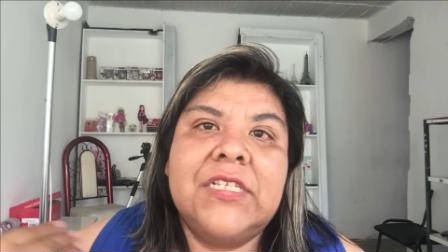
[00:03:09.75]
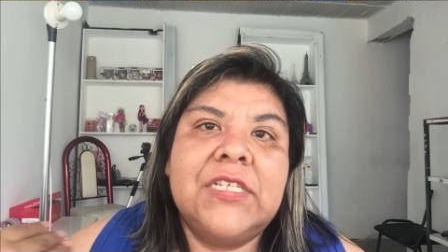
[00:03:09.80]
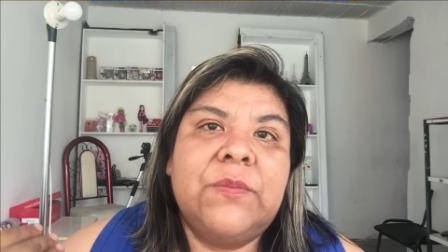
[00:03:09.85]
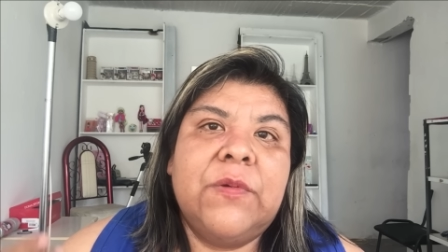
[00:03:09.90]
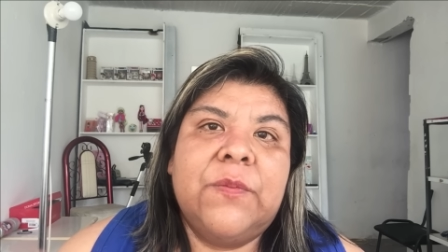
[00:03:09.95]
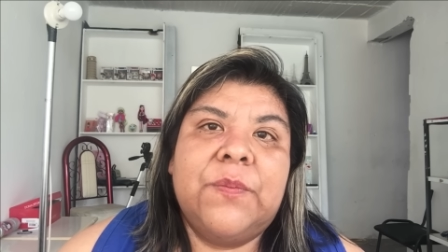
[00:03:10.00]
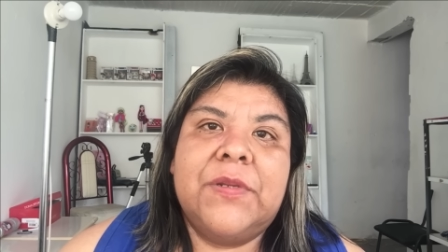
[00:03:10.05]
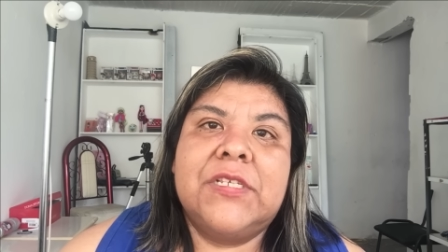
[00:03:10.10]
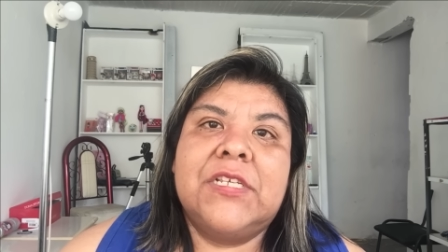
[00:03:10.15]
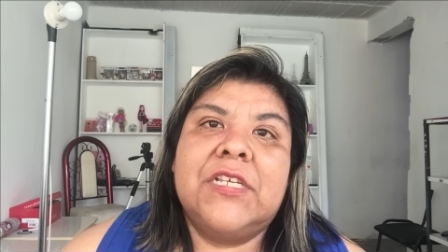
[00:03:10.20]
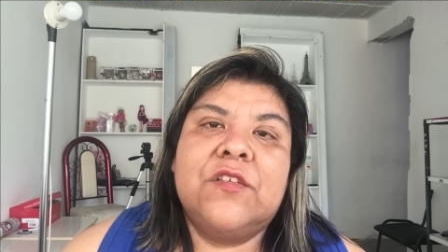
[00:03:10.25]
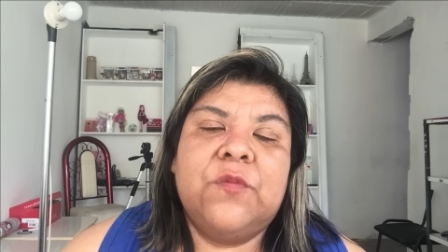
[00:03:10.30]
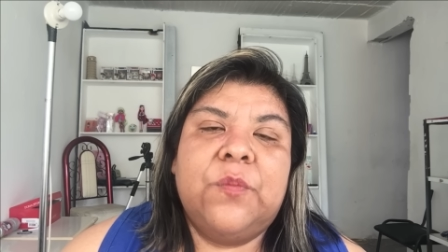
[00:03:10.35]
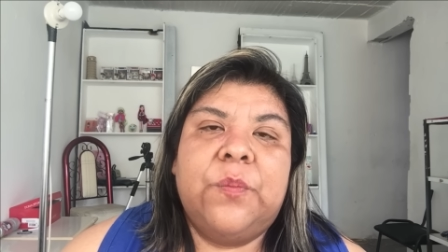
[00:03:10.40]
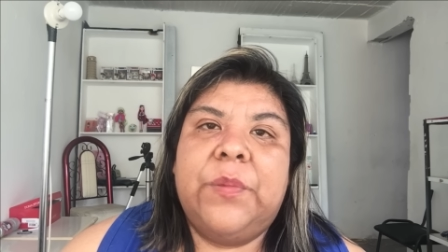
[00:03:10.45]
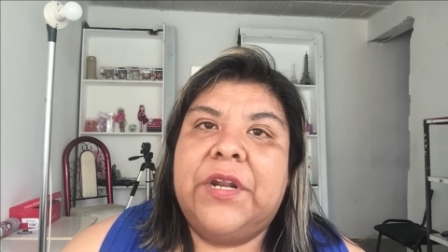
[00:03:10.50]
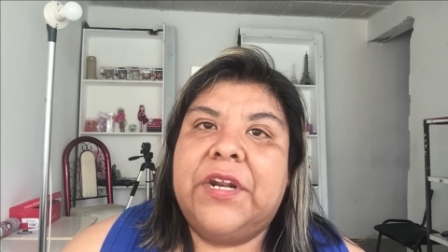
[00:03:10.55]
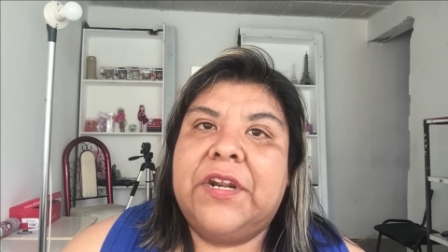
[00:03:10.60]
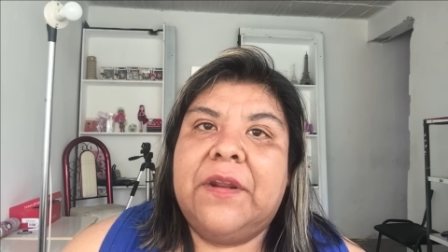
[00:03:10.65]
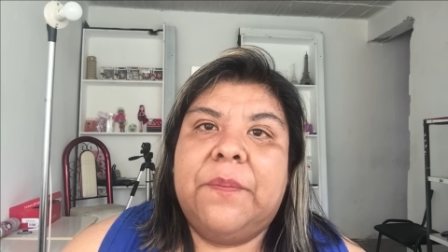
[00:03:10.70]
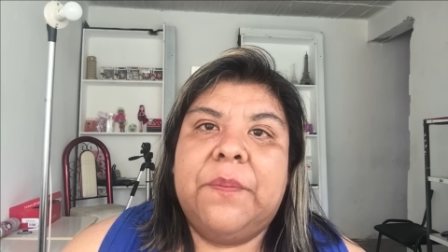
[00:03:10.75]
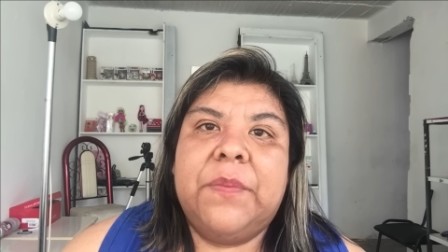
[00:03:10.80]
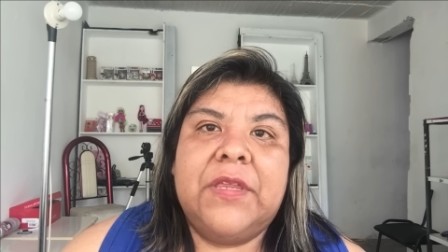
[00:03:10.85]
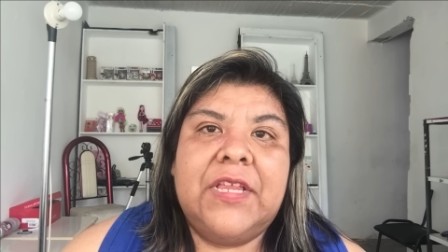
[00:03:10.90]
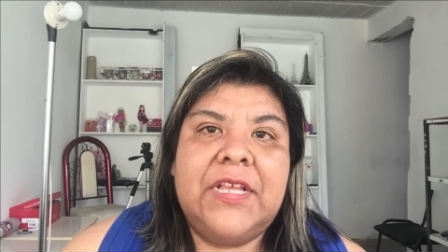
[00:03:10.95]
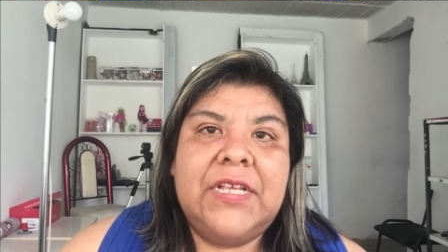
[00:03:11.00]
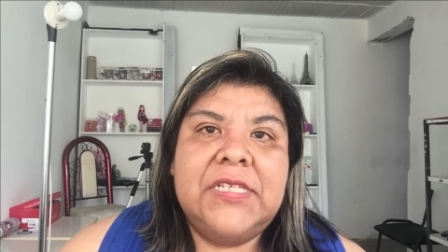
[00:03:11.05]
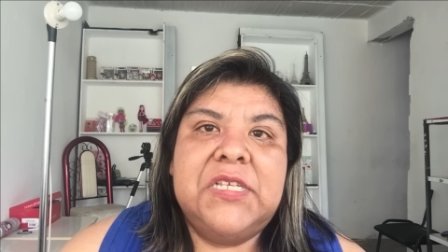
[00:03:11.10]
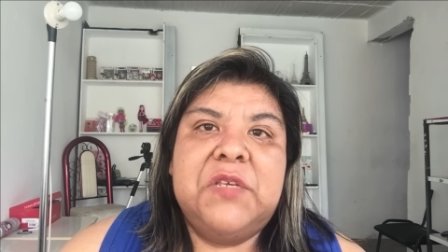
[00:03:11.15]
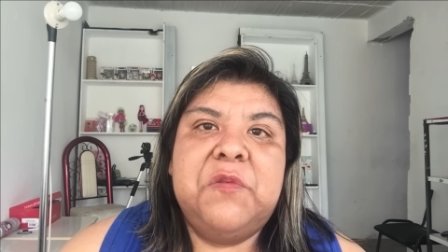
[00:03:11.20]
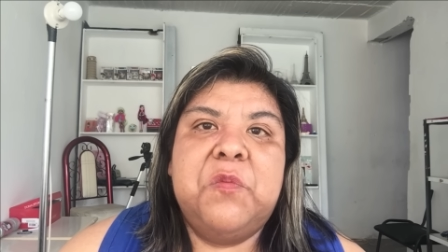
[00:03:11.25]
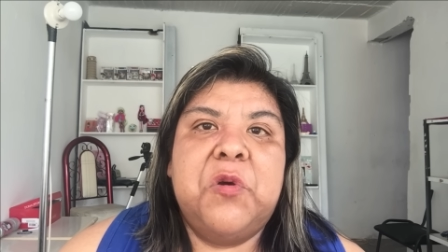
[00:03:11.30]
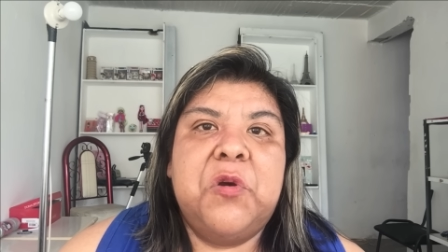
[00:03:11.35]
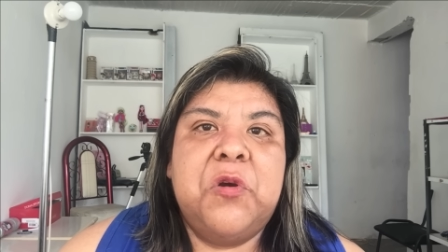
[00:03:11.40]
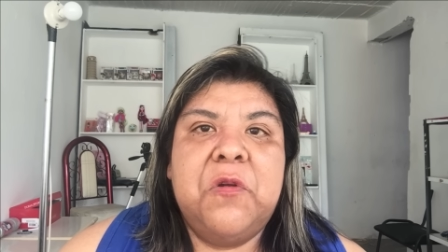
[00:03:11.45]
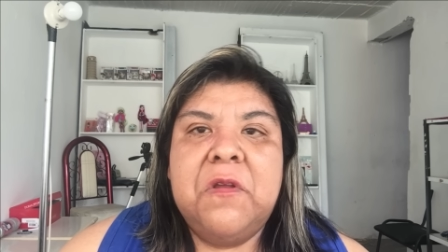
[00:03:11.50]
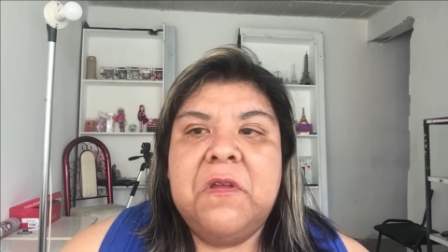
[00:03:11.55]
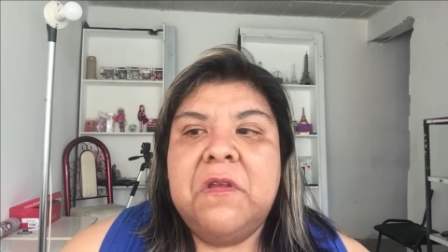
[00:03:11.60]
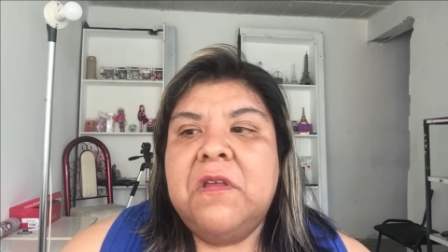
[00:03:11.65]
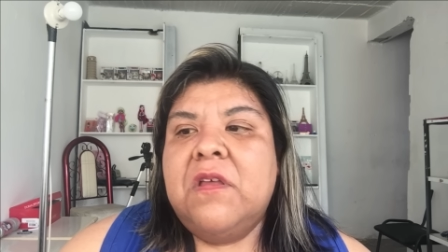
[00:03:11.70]
se me pasa súper
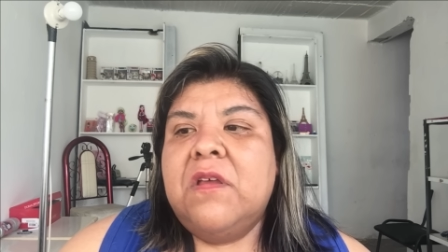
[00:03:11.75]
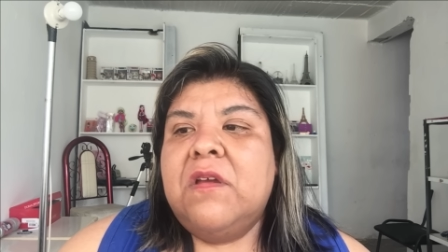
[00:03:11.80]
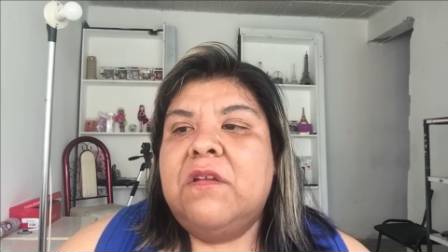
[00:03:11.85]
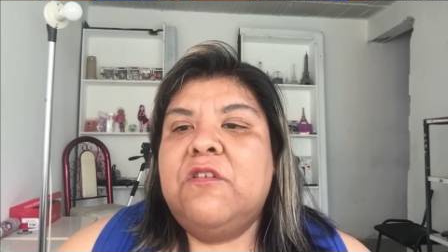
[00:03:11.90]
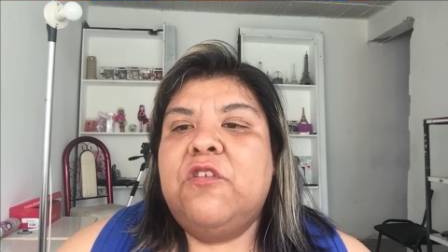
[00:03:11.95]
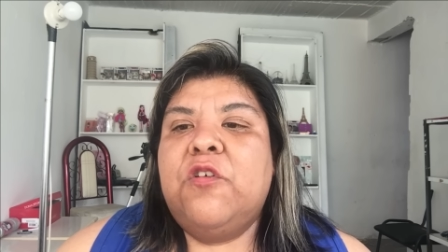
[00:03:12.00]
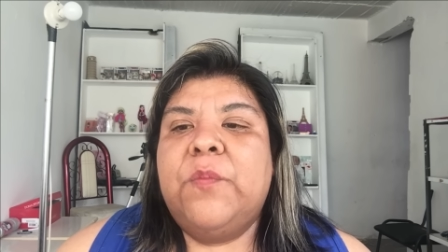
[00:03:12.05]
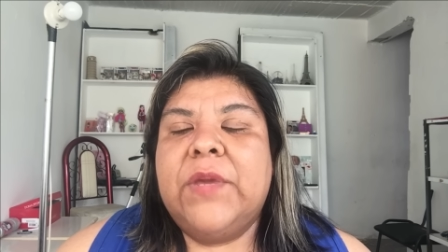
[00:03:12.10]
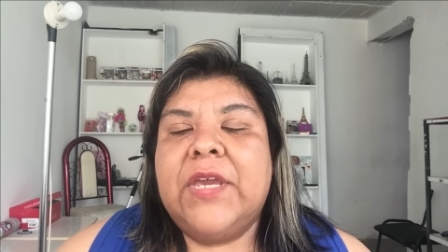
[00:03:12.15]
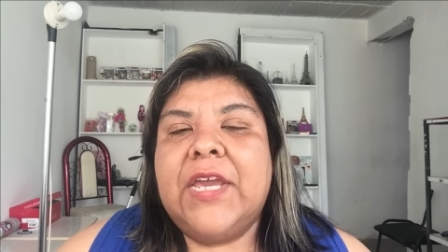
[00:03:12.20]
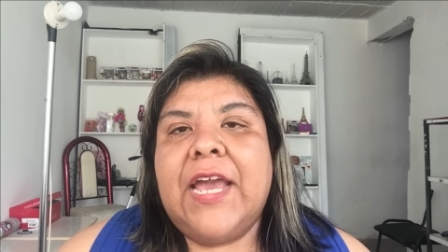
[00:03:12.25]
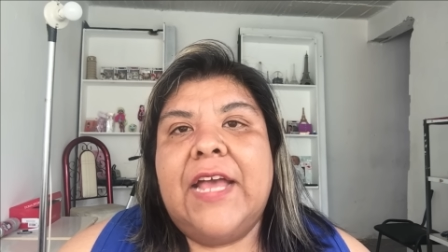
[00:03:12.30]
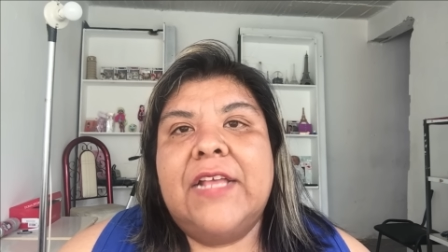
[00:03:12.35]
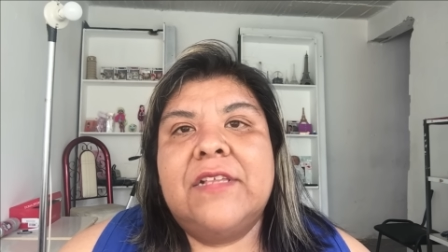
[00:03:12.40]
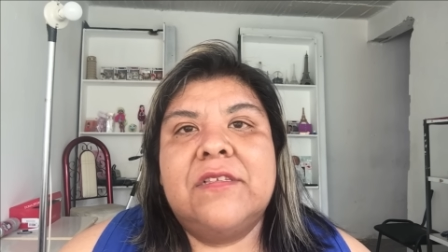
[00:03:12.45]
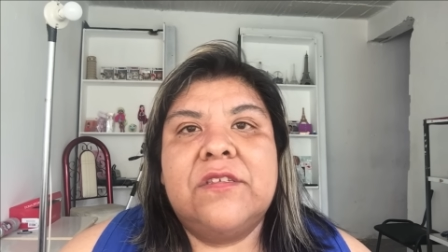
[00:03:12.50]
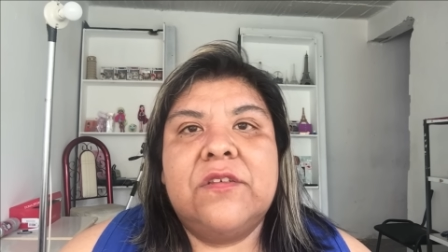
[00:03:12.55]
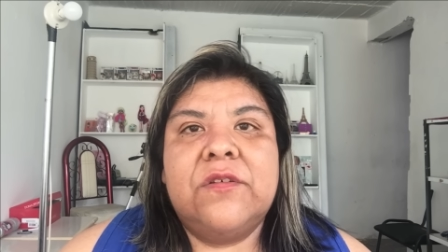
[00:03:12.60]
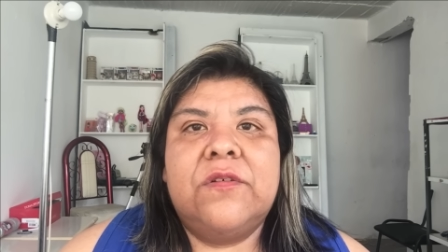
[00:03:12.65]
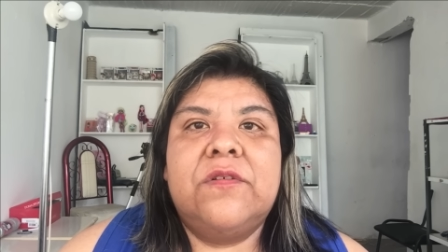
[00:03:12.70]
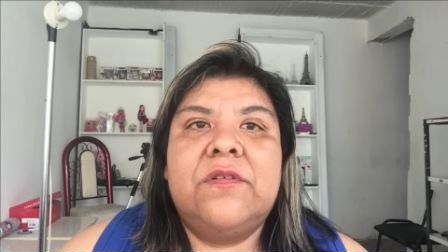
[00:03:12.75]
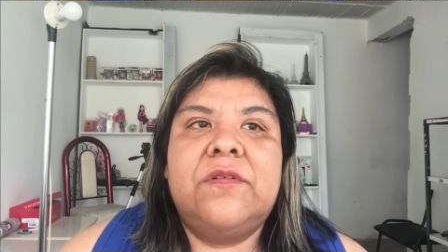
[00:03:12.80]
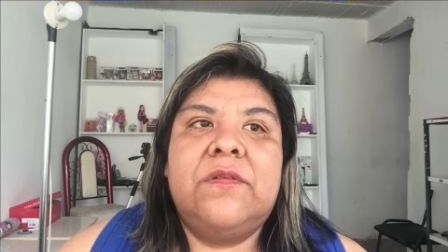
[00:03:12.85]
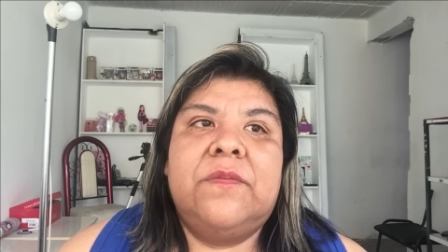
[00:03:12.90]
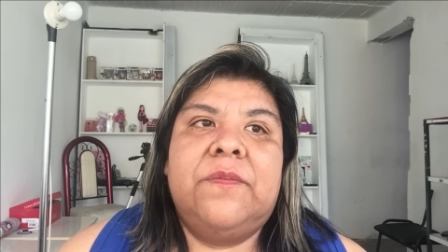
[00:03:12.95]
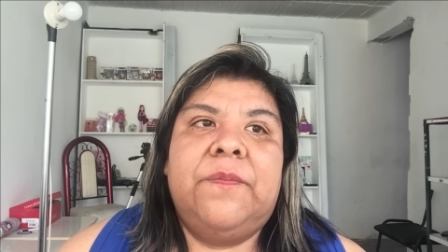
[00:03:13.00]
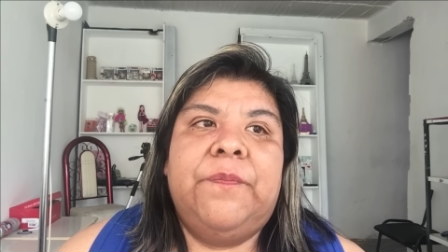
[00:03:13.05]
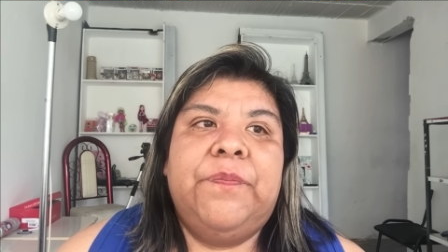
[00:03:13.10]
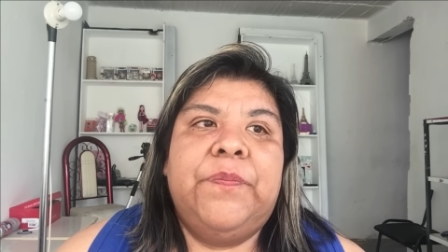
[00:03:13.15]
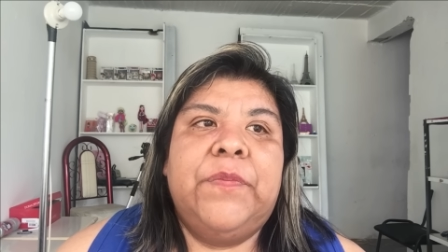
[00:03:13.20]
rapidísimo, no me canso,